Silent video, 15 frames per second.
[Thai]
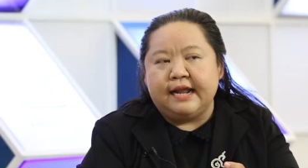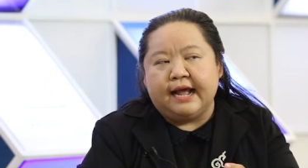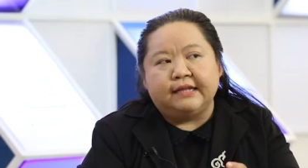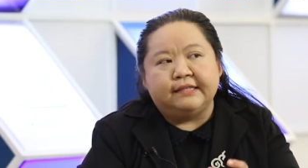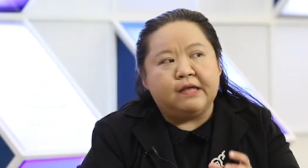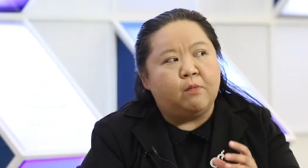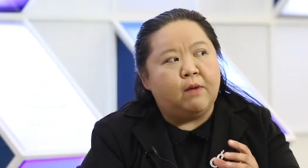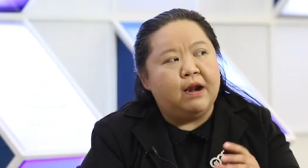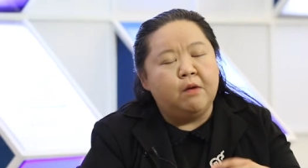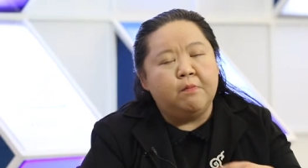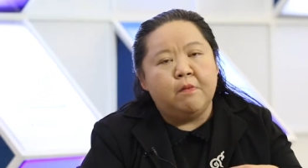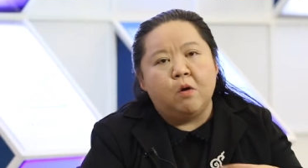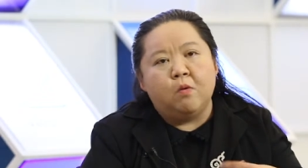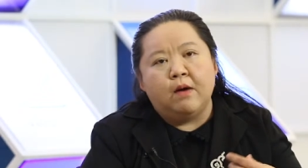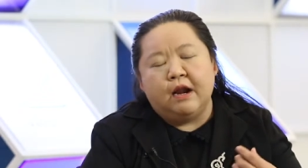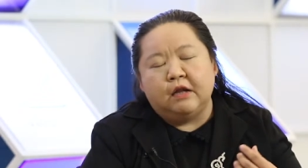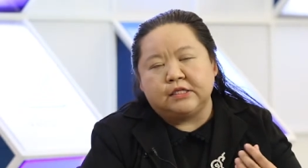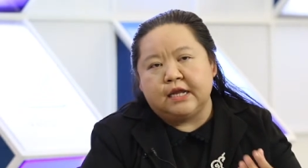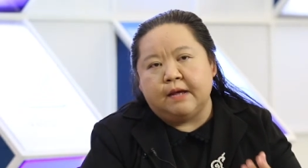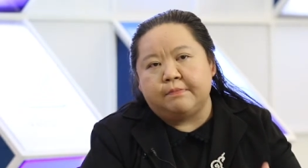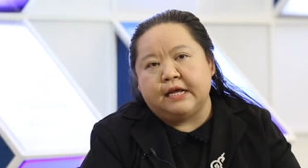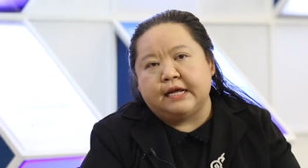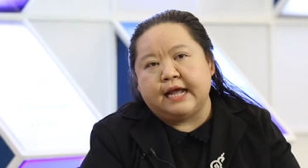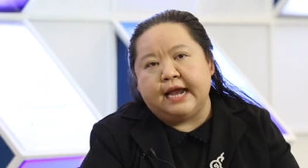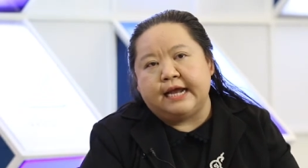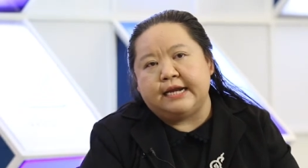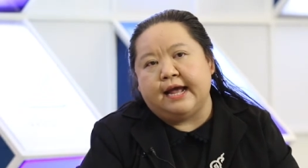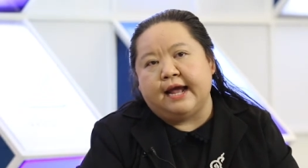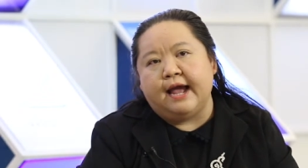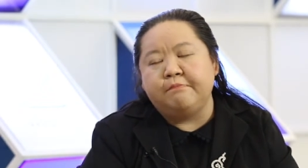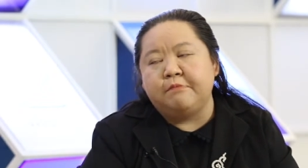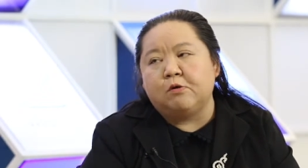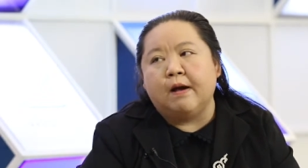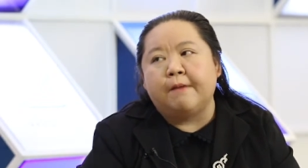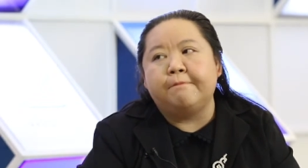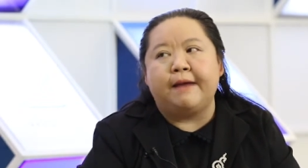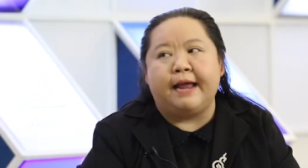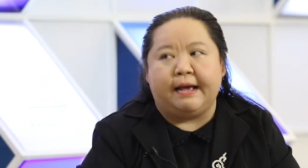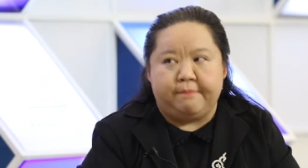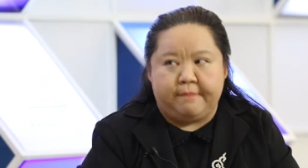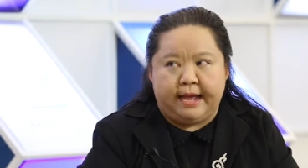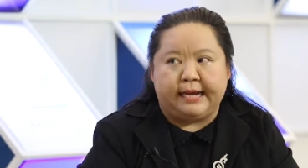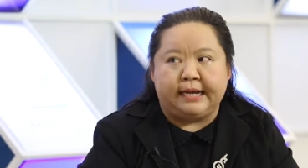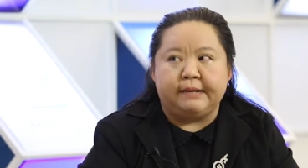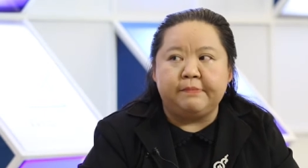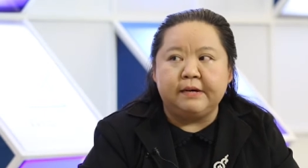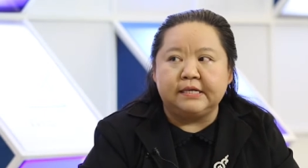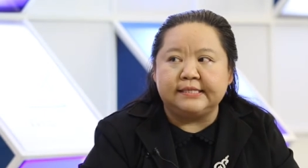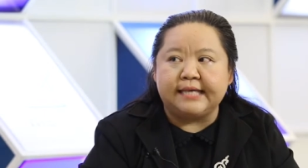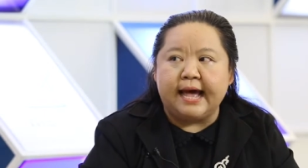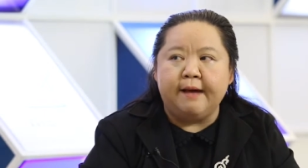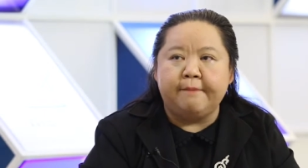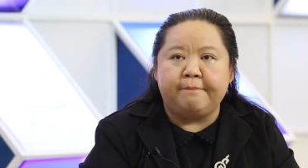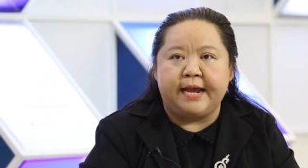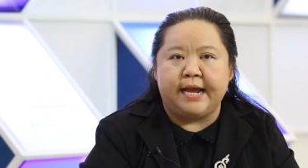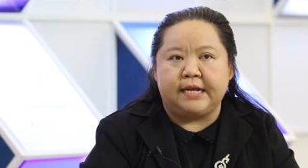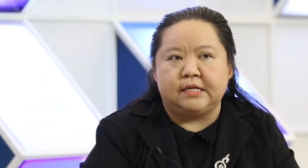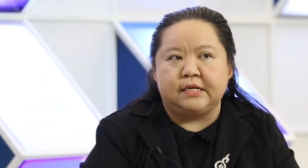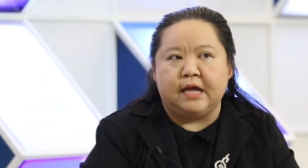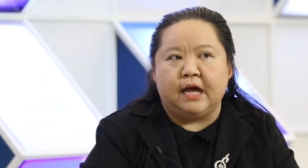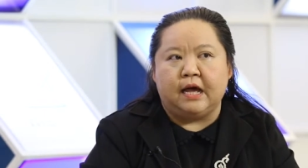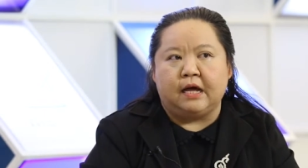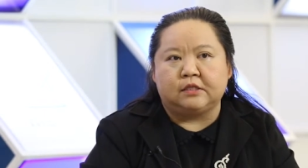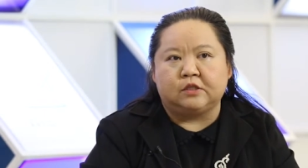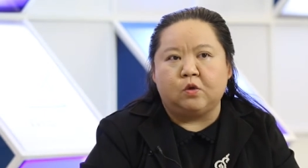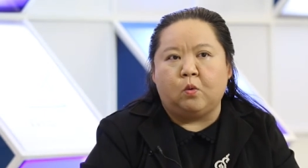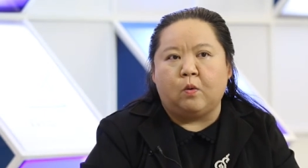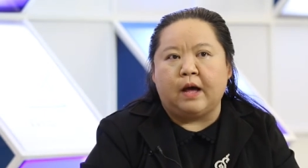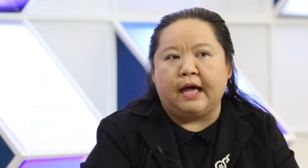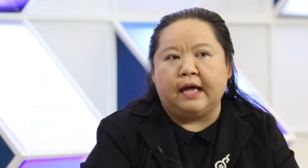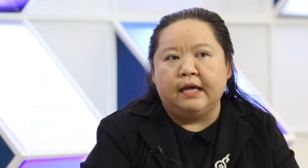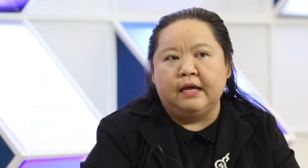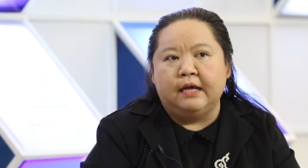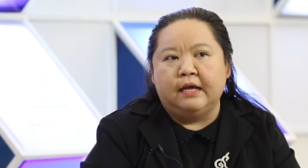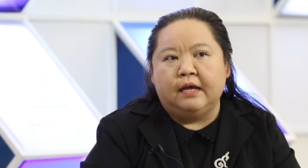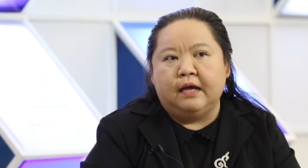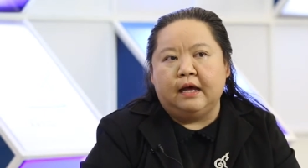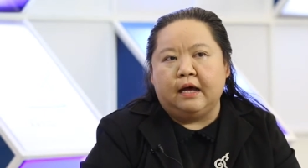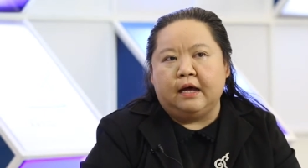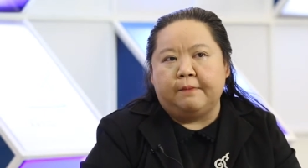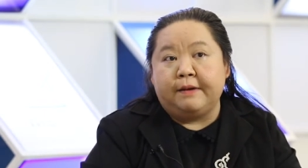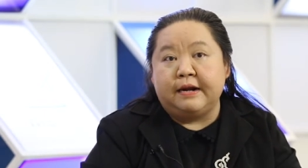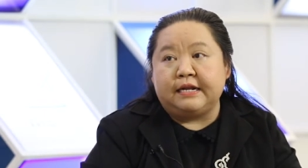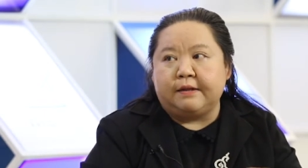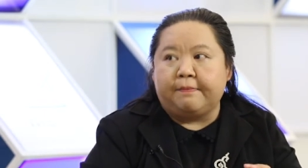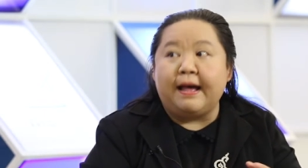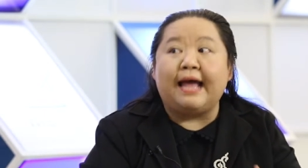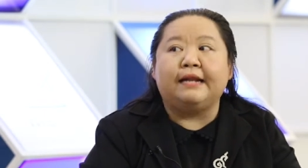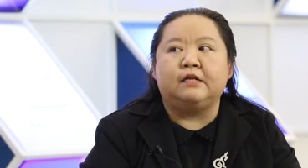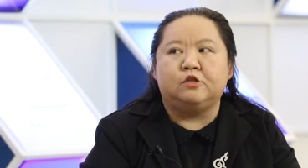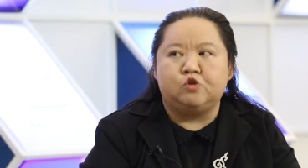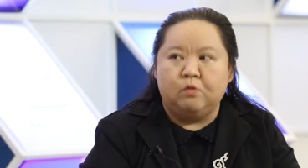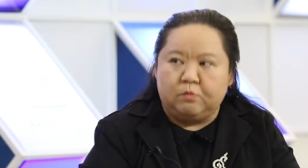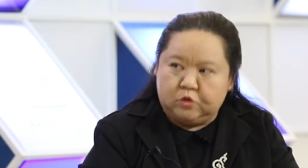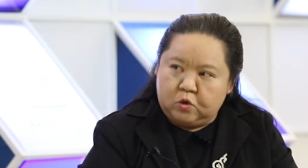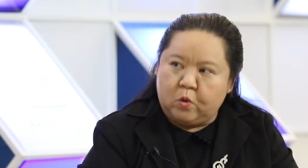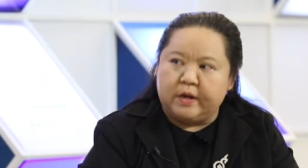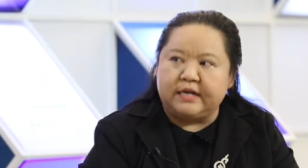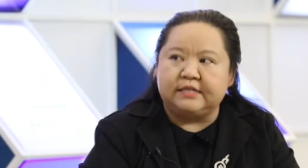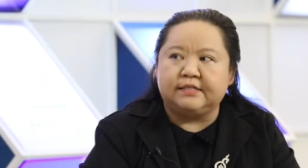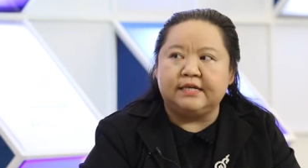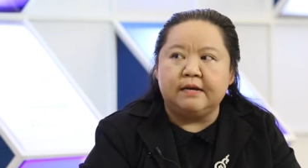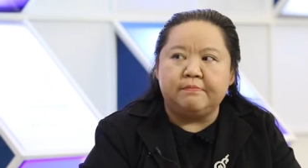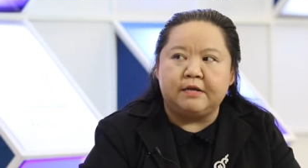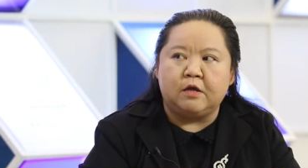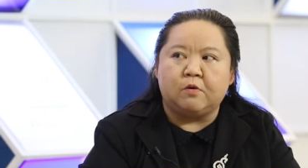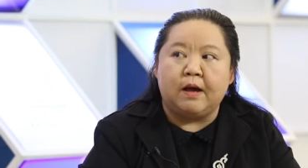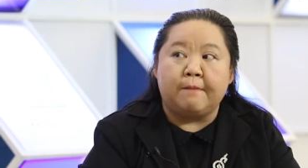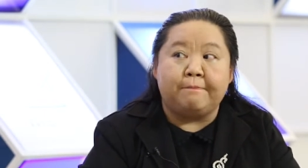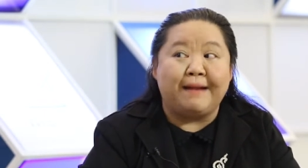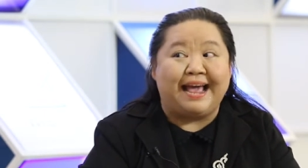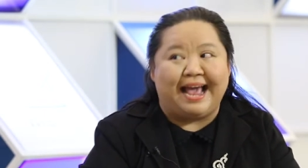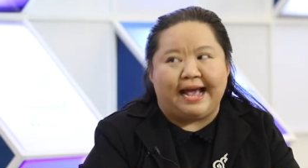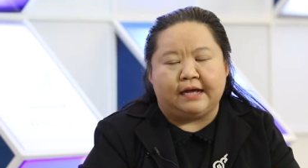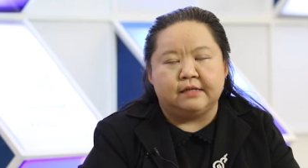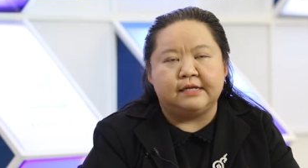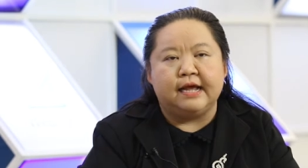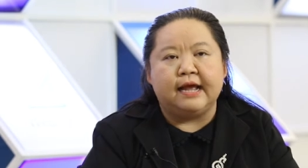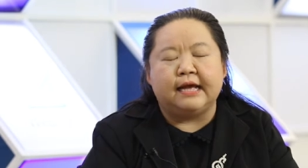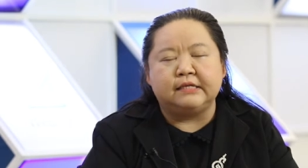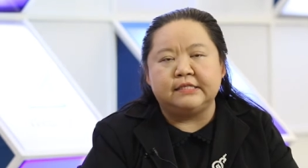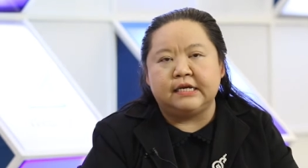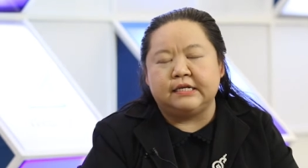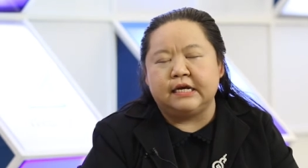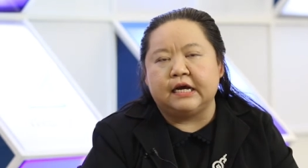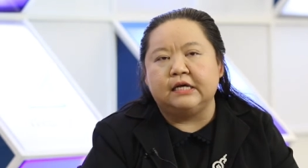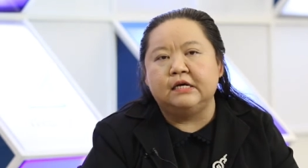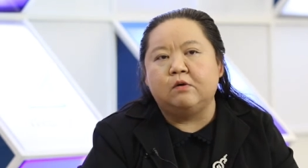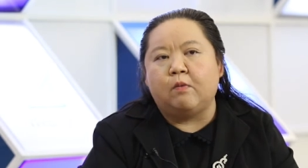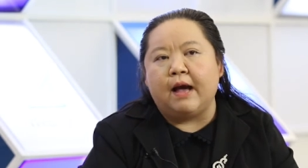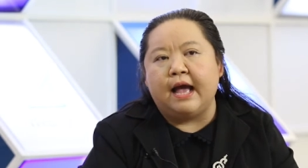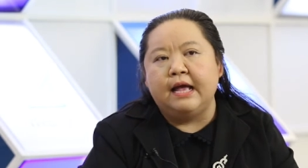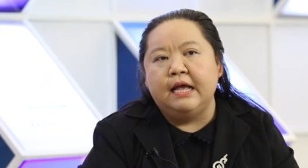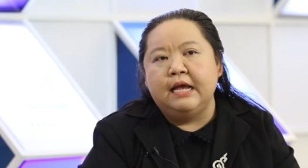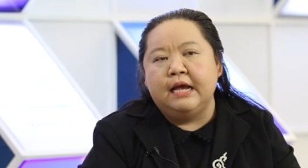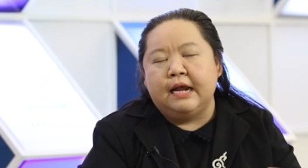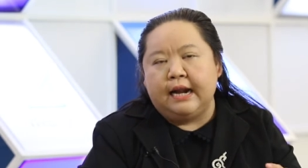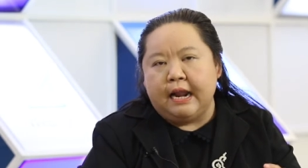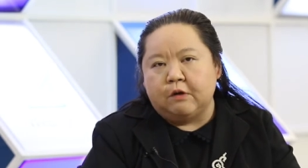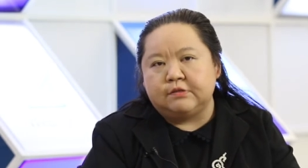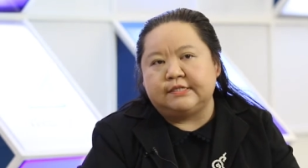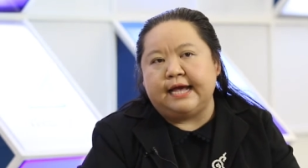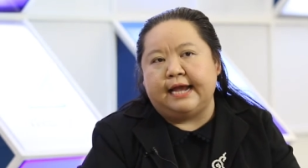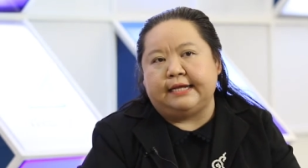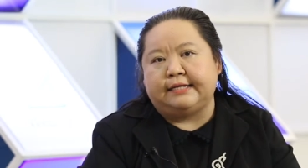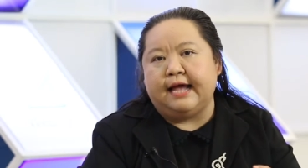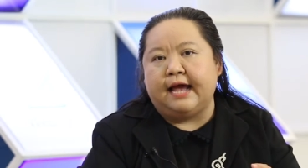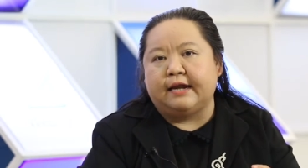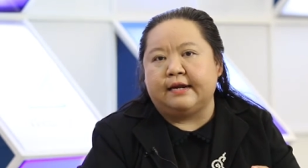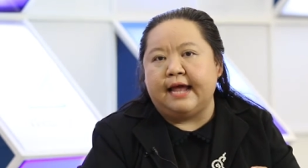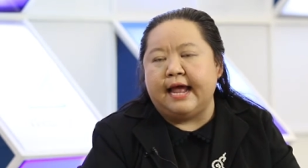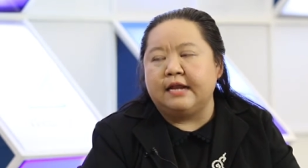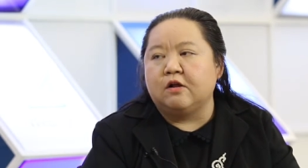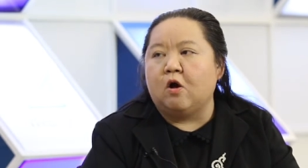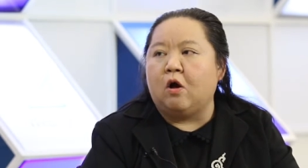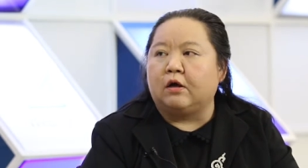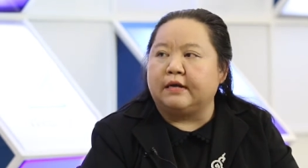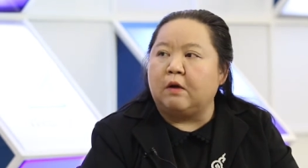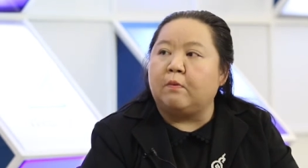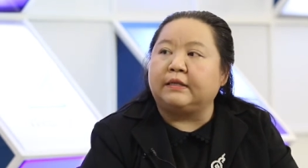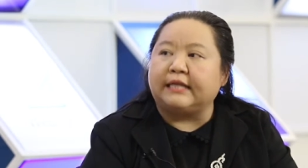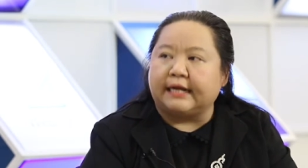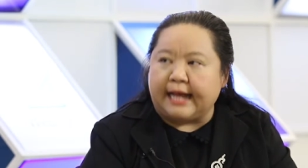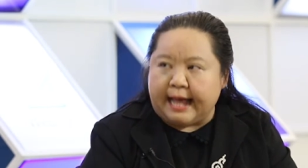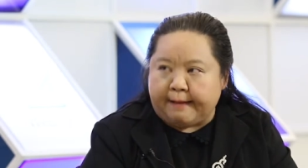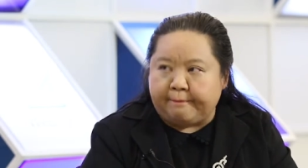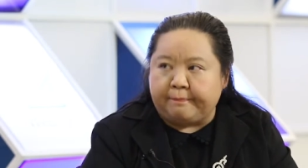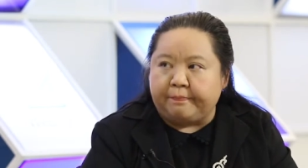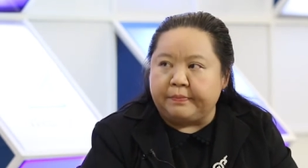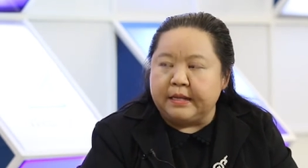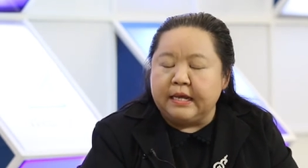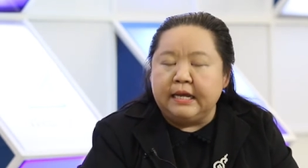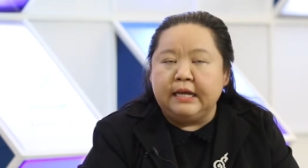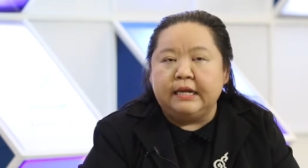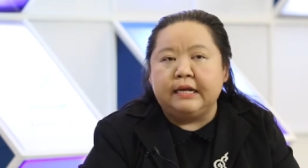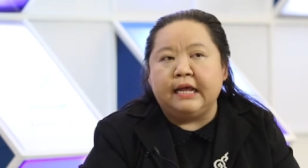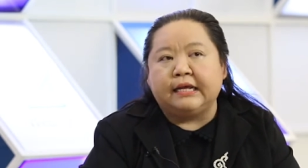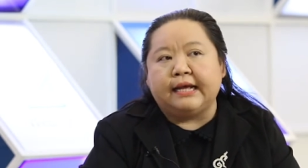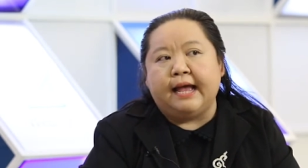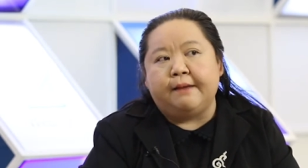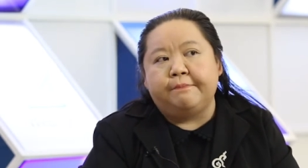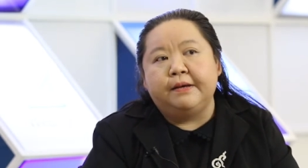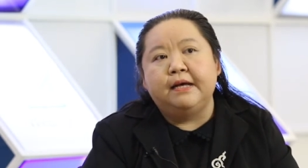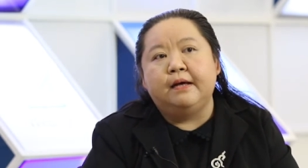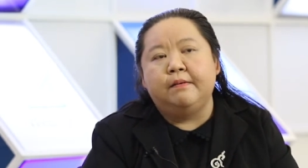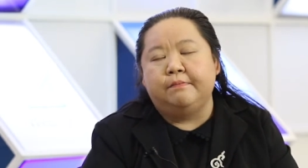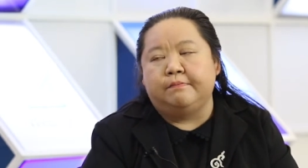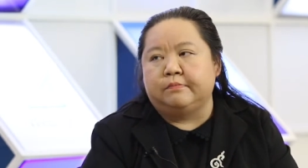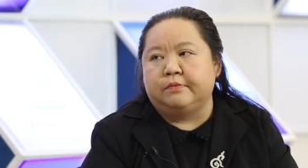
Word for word: นะคะแต่ว่าเรามองว่าเราจะทำยังไงเนี่ยให้มีความแปลกใหม่ เพื่อสร้างเป็นตัวผลิตภัณฑ์ชุมชนซึ่งมีความแปลกนะคะสิ่งหนึ่งก็คือว่าเราใส่ทางด้านของนวัตกรรมรในการเพิ่ม